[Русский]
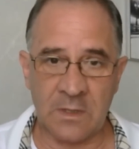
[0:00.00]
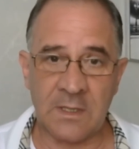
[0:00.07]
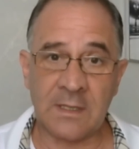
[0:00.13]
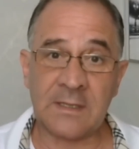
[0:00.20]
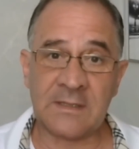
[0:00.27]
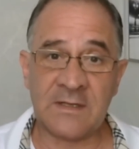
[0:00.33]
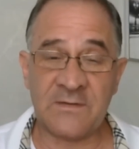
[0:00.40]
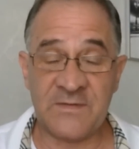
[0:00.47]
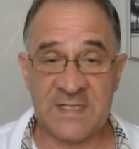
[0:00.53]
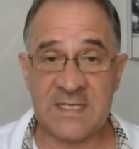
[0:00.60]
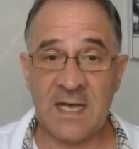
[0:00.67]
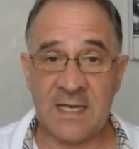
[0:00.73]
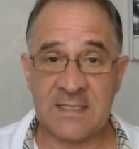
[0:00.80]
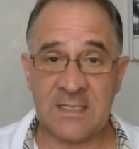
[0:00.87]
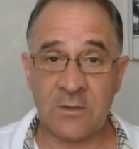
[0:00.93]

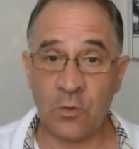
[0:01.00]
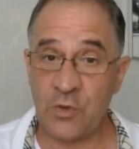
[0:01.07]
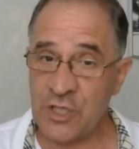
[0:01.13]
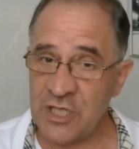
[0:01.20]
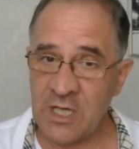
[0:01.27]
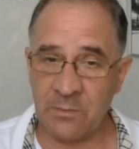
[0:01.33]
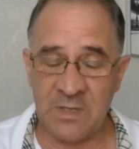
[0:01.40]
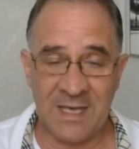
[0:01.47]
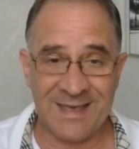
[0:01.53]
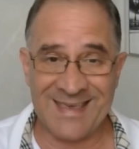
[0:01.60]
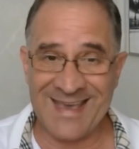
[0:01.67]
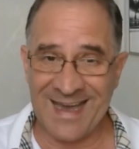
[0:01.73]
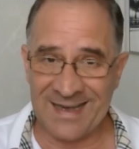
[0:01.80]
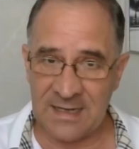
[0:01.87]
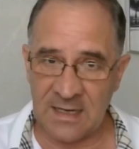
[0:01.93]
взять учебник
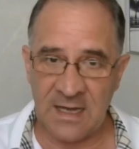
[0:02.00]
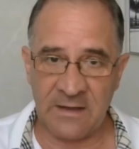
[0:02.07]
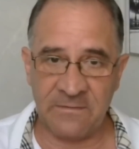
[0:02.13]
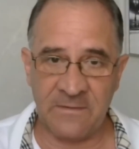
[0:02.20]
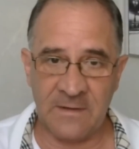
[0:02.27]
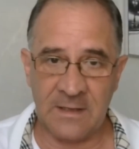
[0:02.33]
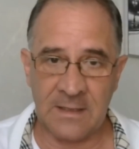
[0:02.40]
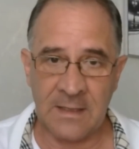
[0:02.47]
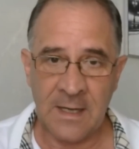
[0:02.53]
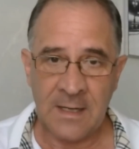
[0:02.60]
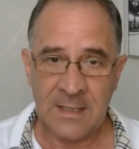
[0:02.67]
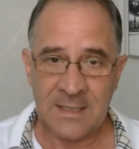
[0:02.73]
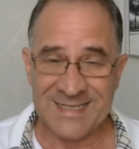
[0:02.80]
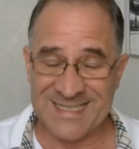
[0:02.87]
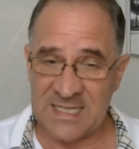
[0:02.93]
географии
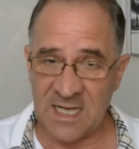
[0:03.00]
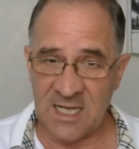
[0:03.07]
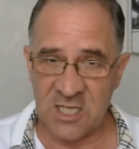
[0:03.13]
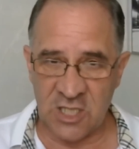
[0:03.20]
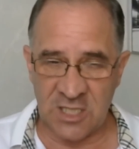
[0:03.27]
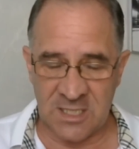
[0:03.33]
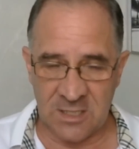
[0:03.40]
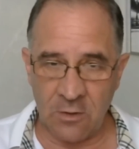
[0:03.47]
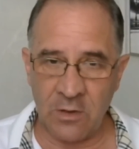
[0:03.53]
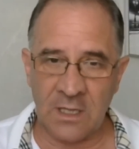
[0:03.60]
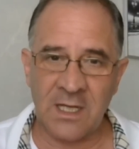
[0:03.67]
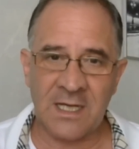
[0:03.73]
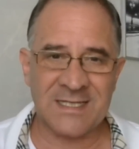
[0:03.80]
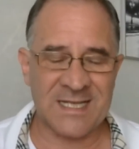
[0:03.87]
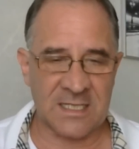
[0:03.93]
за шестой
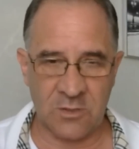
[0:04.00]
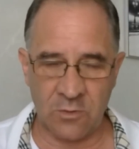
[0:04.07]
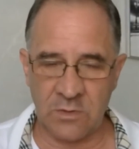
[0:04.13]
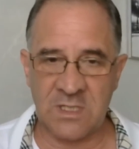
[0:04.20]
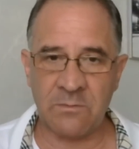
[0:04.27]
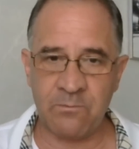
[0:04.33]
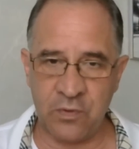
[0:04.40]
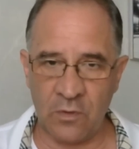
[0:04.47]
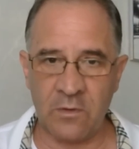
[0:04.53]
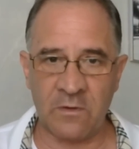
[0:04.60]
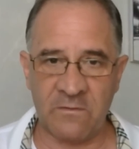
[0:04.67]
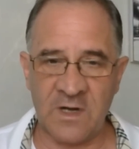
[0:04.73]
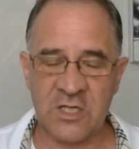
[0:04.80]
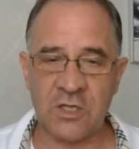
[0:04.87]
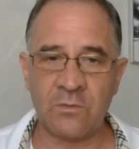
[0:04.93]
класс, а судя по
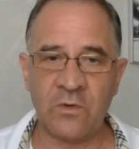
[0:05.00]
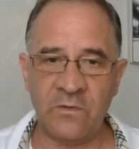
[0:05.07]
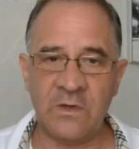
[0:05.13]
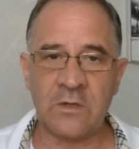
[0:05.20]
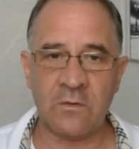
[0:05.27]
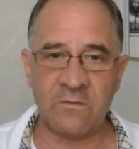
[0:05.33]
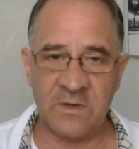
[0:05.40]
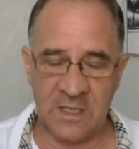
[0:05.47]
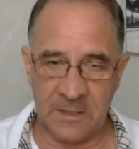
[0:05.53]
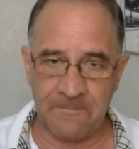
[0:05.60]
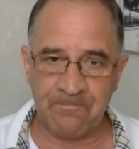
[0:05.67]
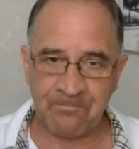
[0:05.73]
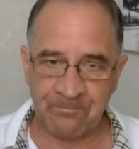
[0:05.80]
вашему виду, вы